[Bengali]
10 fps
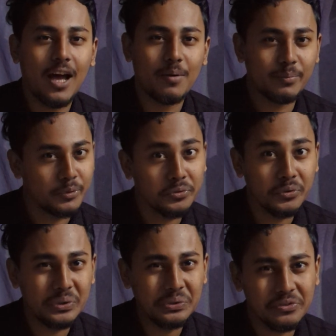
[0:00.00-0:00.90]
আমার
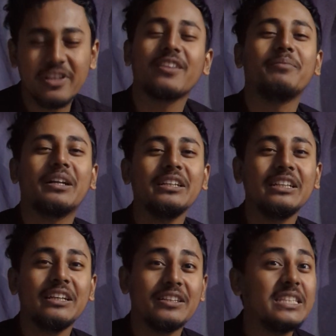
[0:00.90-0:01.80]
বন্ধু সাদমান
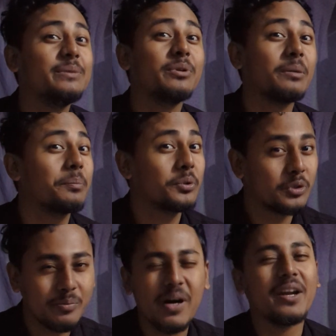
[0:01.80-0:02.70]
জীবনে
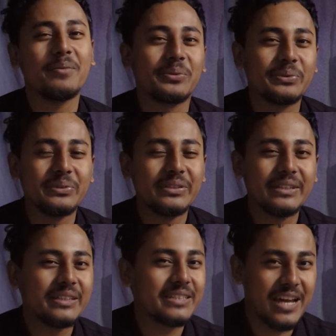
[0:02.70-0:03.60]
প্রথমবারের মতো
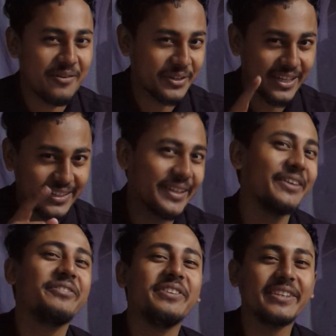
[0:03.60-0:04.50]
সে আমাকে একটা
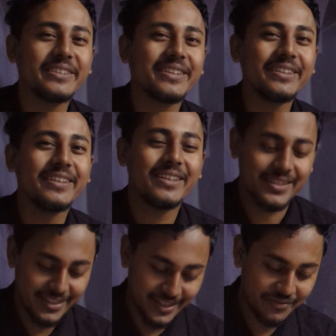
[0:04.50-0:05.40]
গিফট দিয়েছে
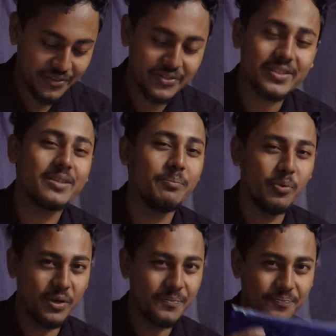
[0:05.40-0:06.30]
সেই গিফটটা হচ্ছে একটি
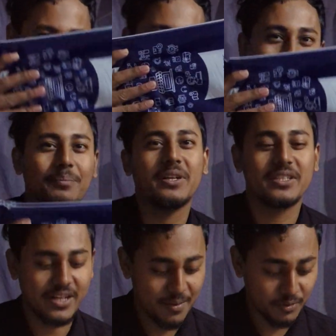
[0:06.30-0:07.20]
বই আপনারা
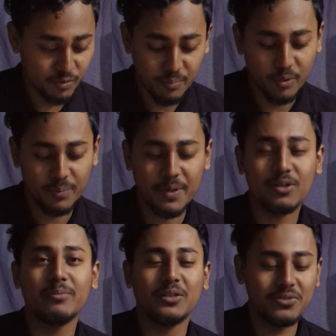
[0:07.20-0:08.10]
জানেন আমি খুব বই
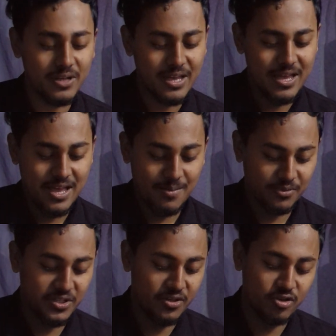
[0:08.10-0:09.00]
পাগল মানুষ
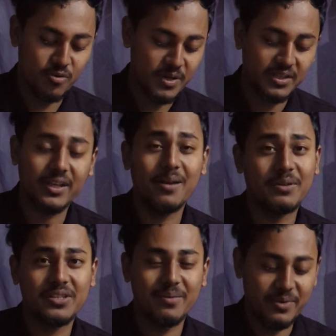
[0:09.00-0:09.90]
এবং সে রকমারি থেকে
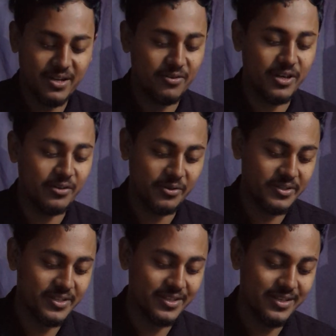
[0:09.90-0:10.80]
আমার সামনেই অর্ডার
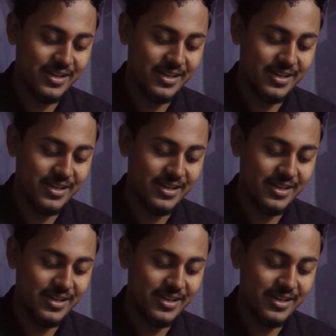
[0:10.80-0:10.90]
করেছে